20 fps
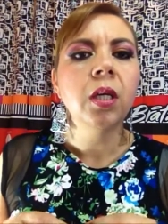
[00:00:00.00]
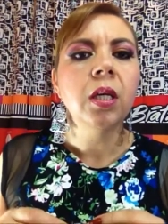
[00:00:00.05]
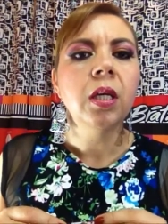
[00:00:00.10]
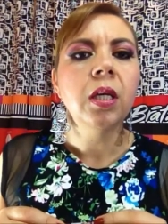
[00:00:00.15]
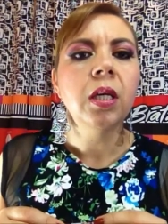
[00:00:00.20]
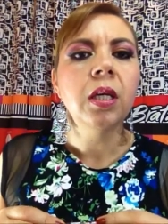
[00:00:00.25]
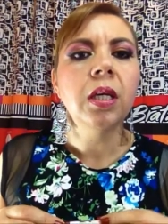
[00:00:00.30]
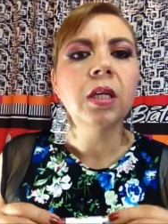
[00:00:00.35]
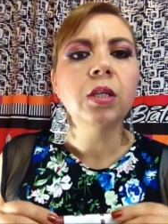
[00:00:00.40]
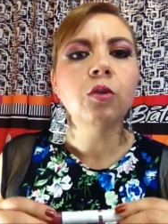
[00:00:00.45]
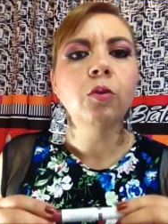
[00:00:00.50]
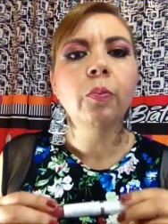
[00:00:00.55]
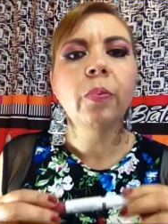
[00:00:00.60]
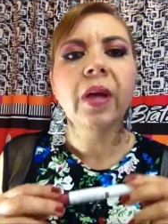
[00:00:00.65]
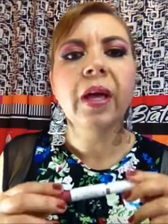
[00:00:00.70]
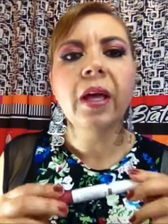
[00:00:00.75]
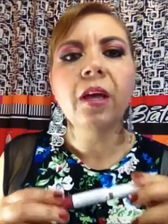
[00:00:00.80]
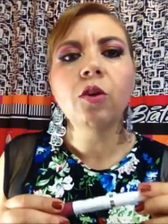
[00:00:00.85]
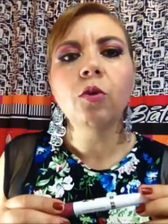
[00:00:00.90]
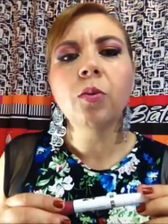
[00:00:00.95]
y es un
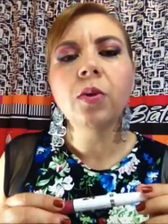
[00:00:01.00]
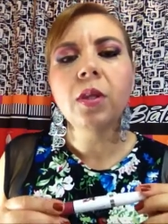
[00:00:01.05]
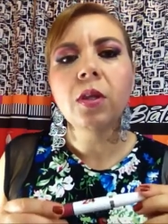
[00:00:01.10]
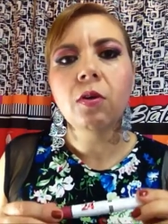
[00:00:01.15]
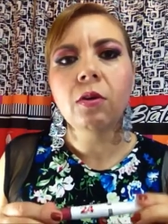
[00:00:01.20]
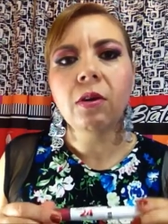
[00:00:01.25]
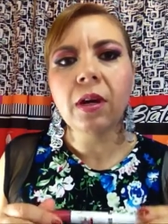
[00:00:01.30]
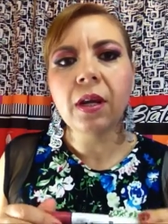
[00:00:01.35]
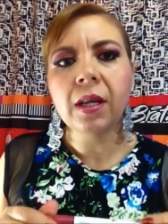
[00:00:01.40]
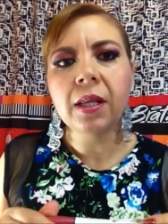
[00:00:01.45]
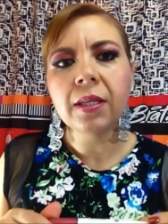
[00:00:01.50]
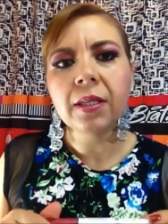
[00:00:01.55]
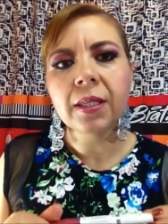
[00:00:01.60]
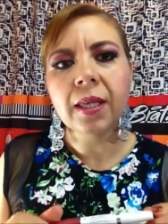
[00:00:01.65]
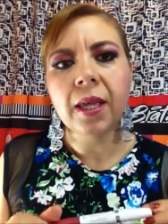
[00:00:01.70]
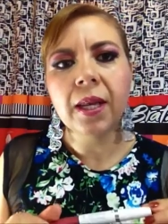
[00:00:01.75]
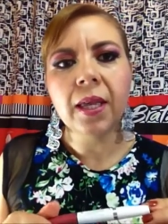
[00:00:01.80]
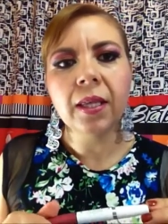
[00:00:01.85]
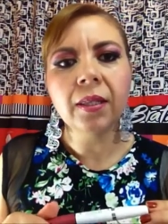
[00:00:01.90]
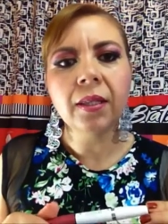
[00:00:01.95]
pequeño video que les
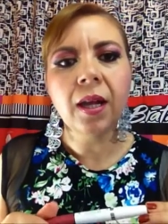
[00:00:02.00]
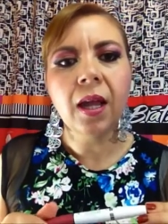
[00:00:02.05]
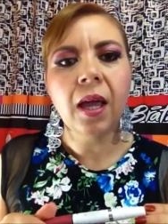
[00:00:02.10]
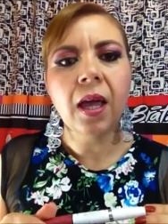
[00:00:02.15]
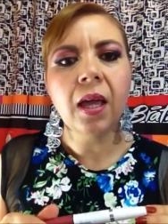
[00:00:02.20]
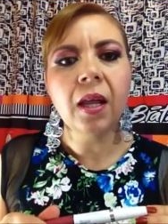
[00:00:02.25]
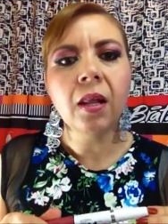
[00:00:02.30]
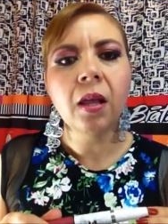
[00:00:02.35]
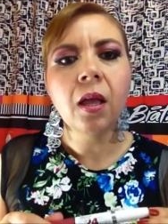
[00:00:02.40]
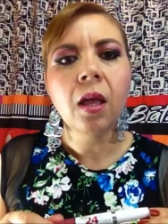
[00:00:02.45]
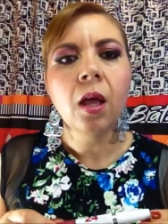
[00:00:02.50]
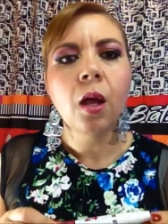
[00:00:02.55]
quería traer